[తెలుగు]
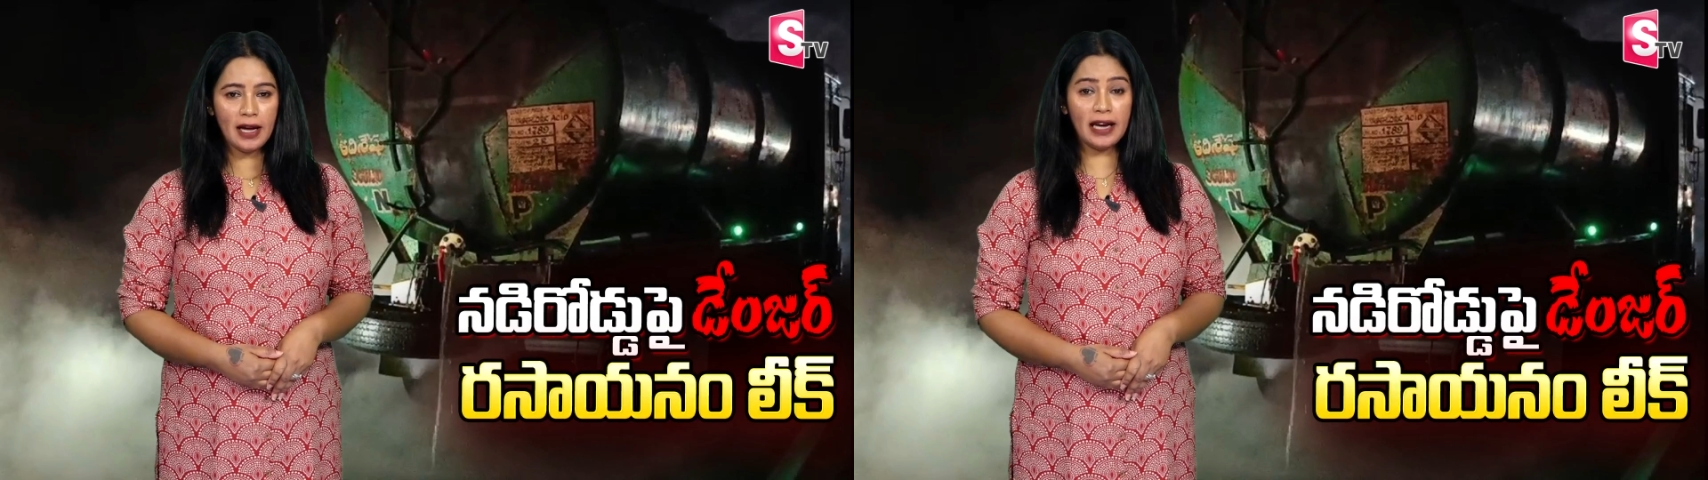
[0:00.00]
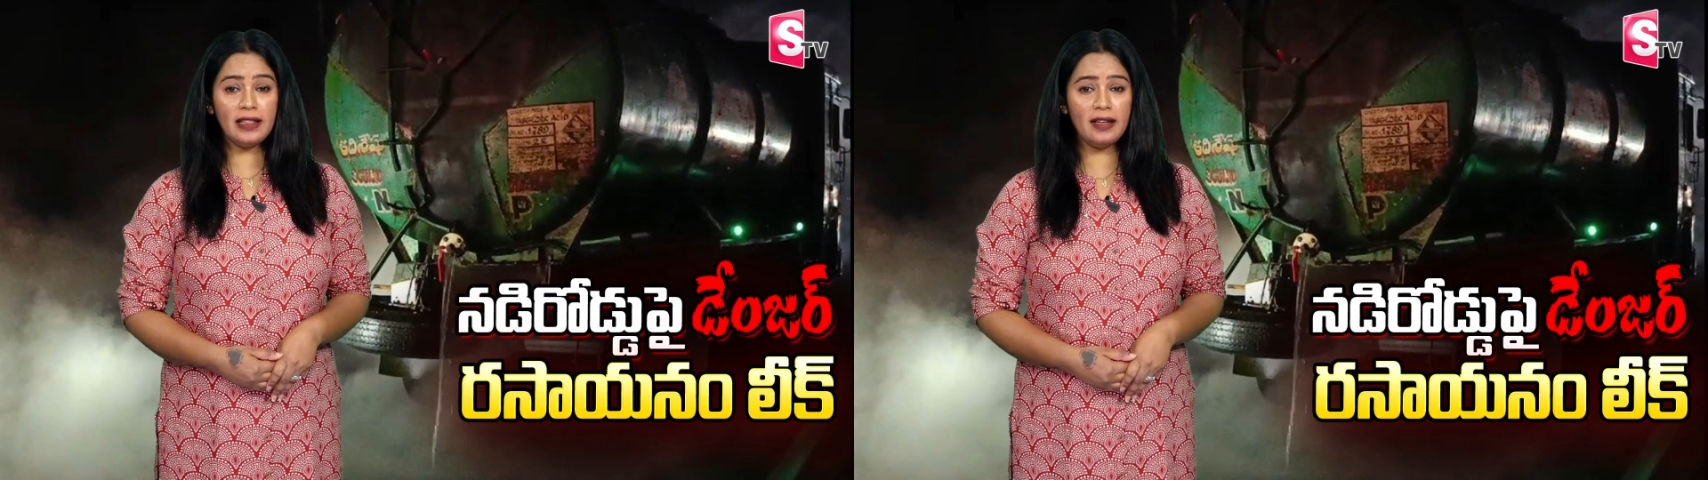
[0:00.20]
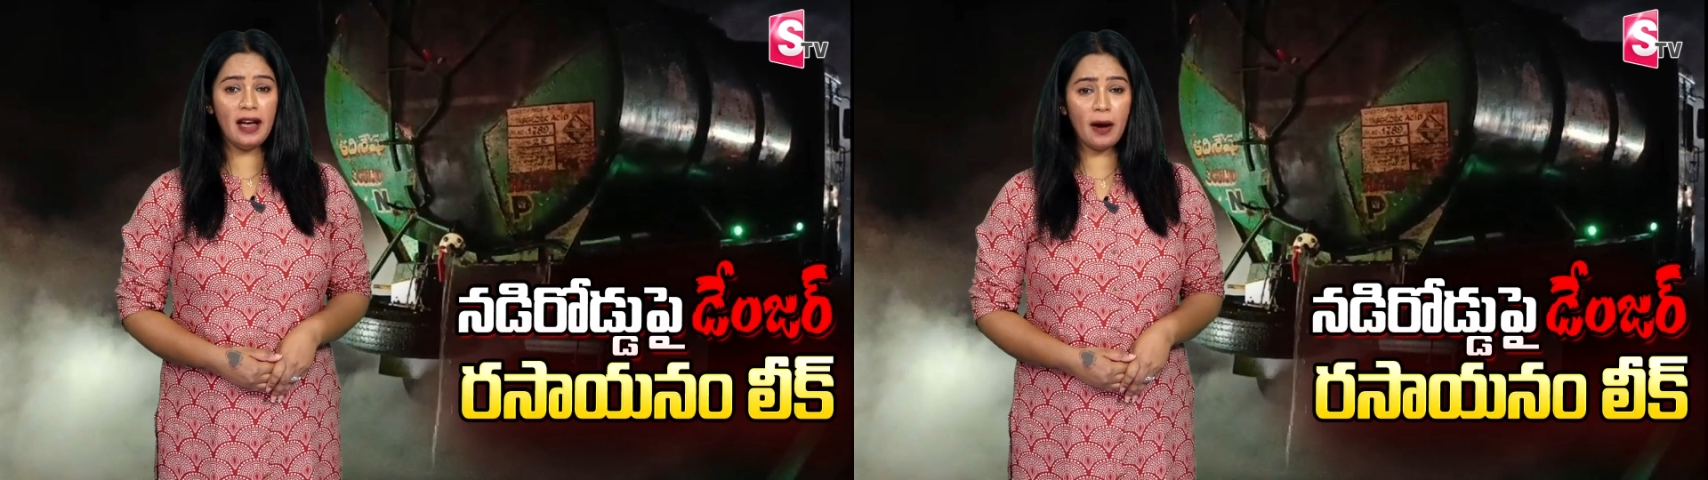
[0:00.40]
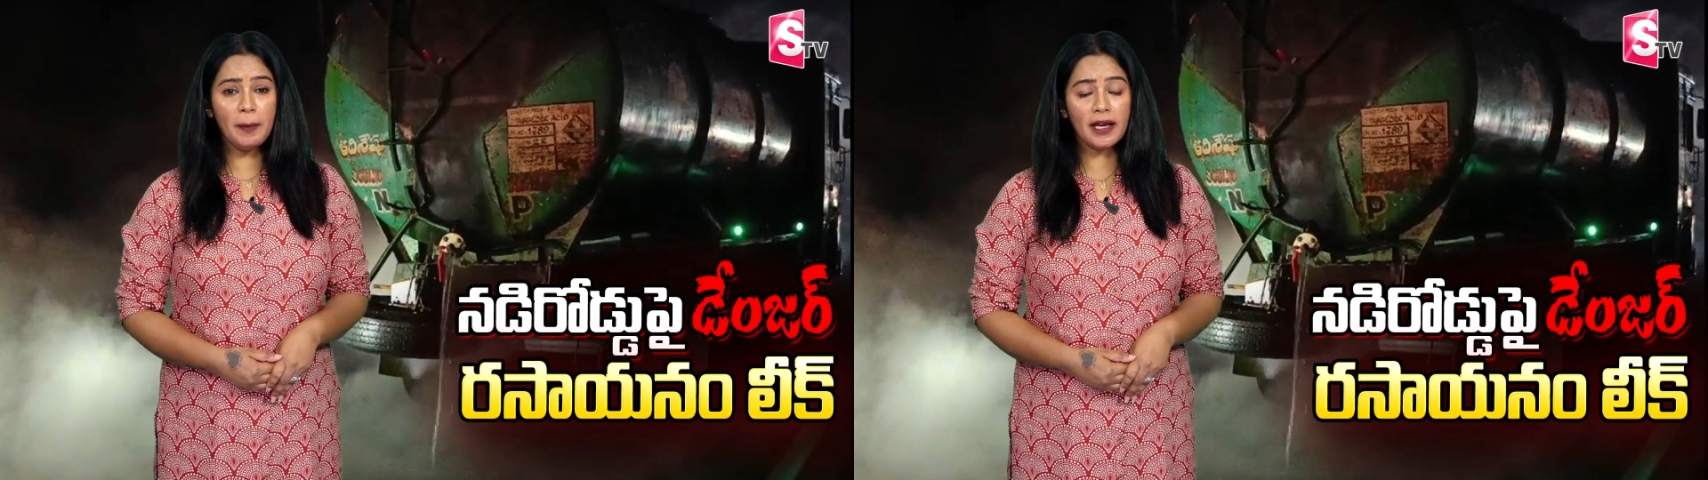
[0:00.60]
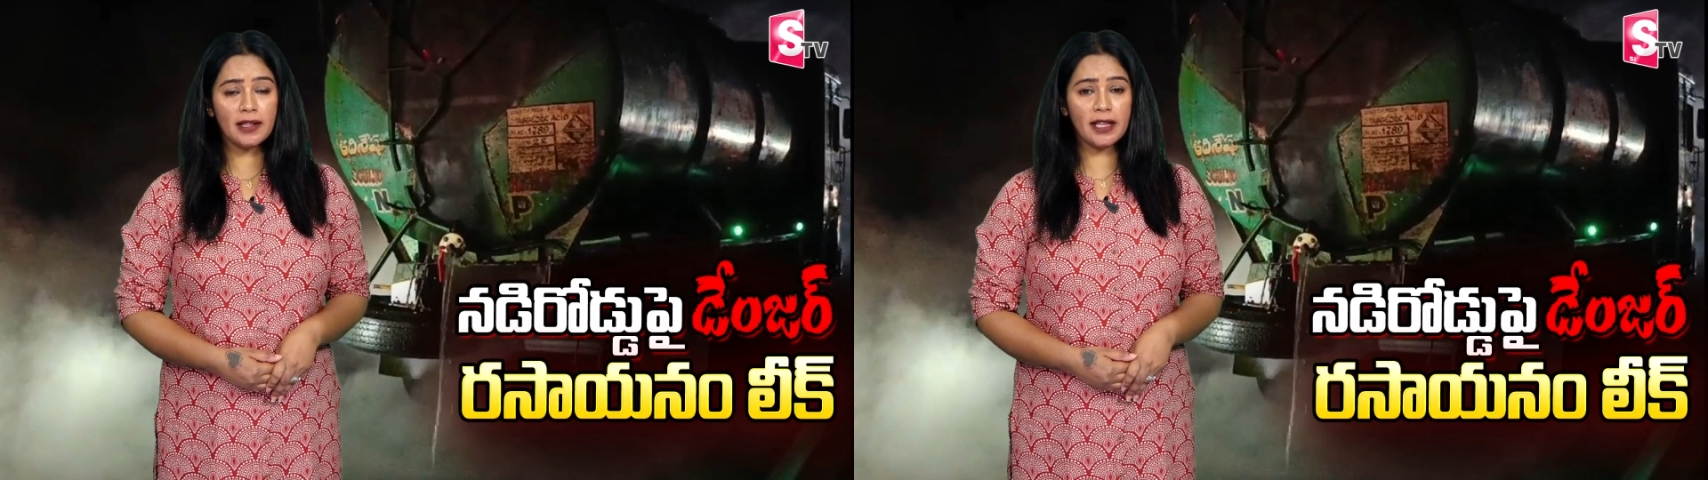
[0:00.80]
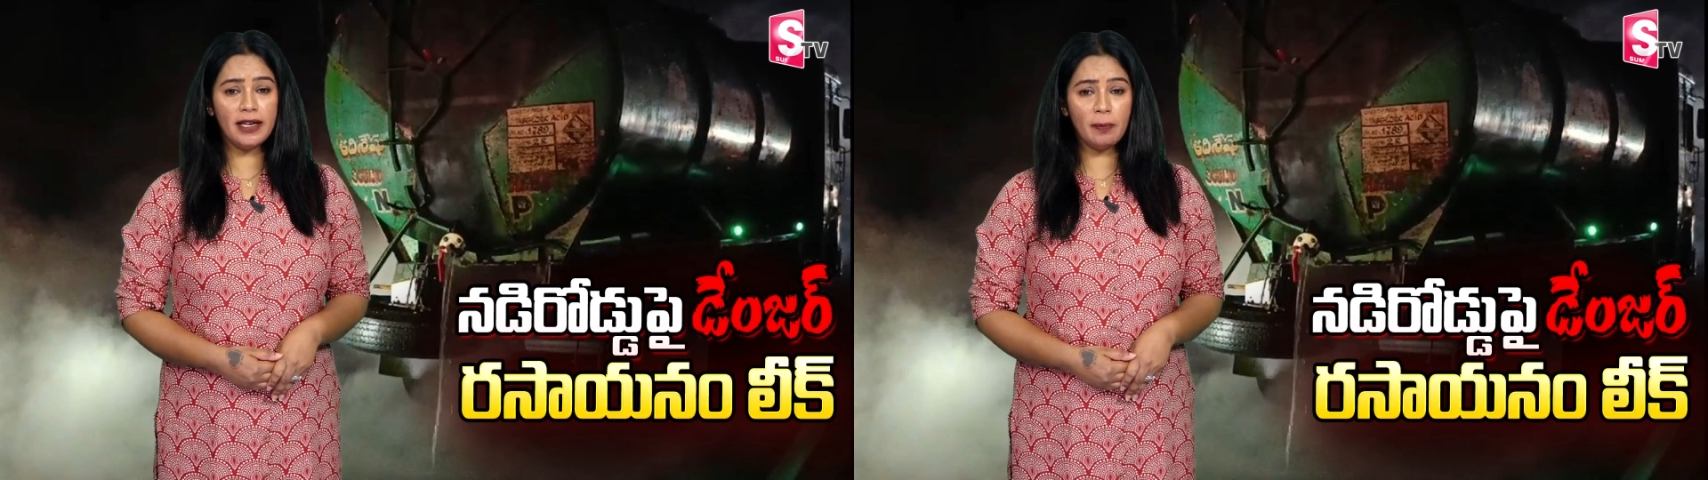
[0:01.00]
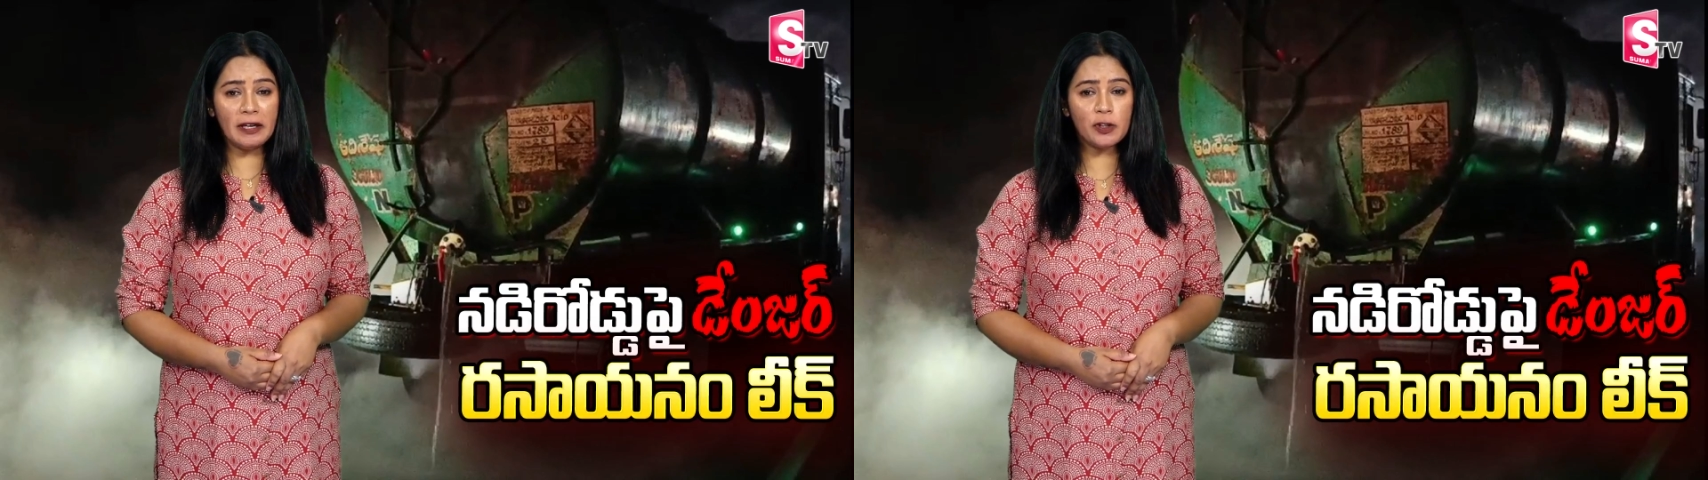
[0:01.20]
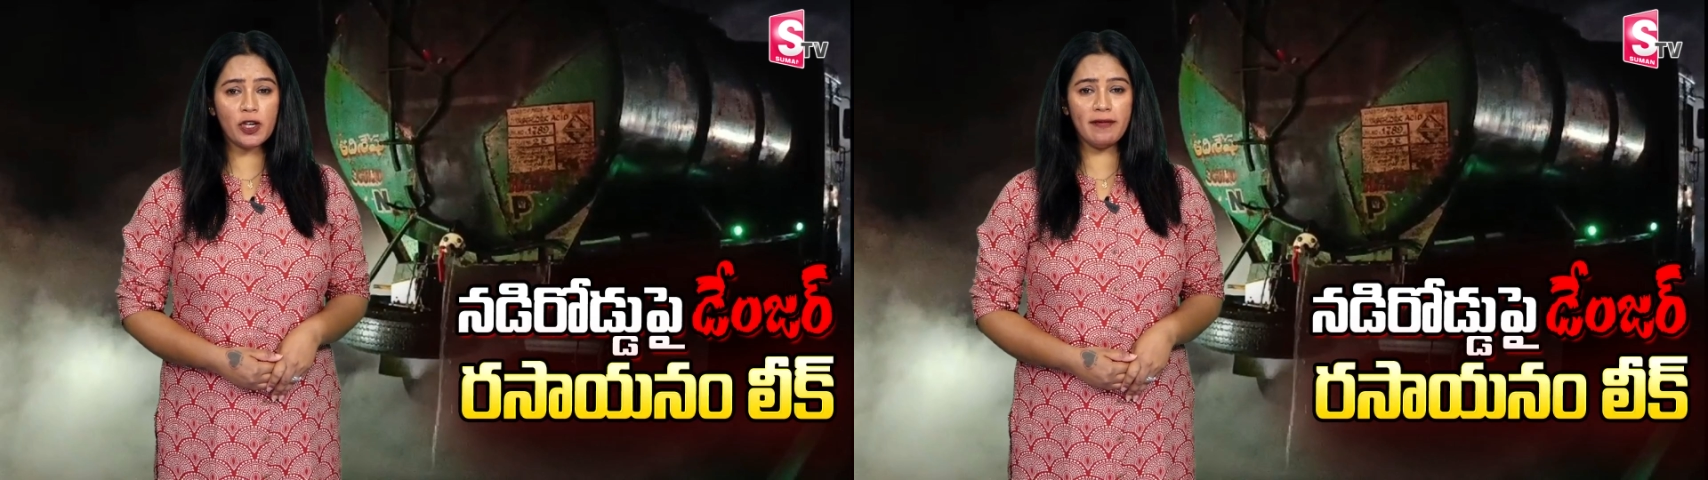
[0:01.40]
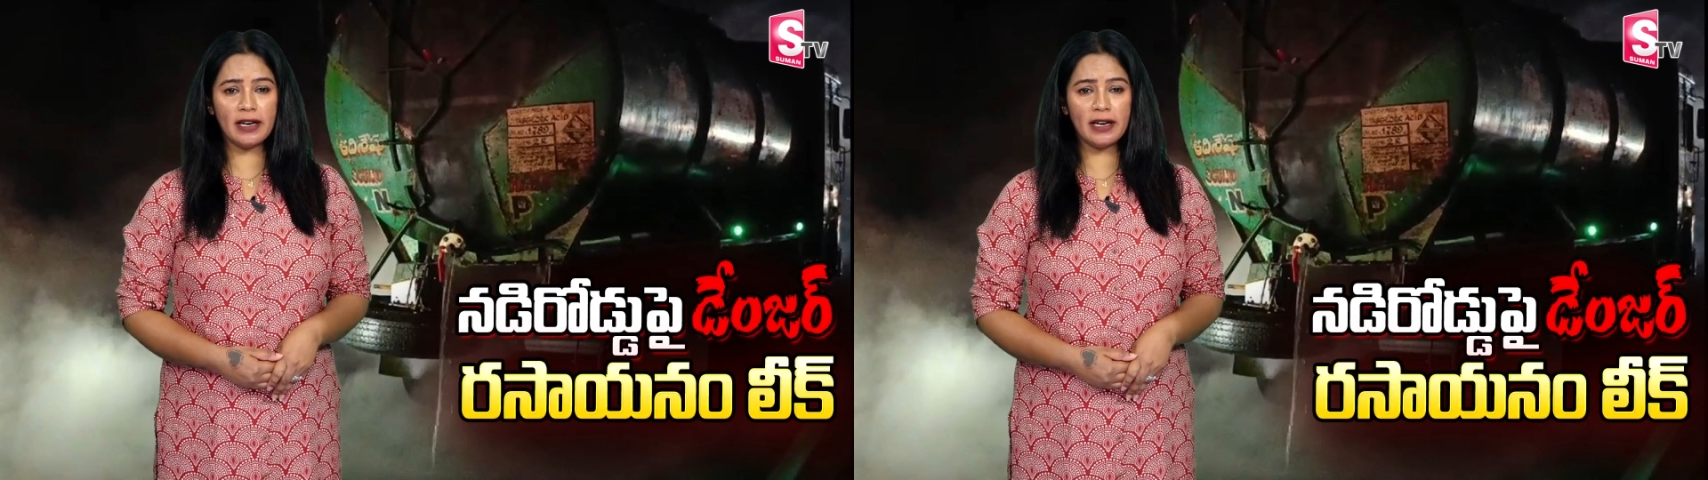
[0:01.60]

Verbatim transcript: అయితే అప్పటికే తనని పీల్చిన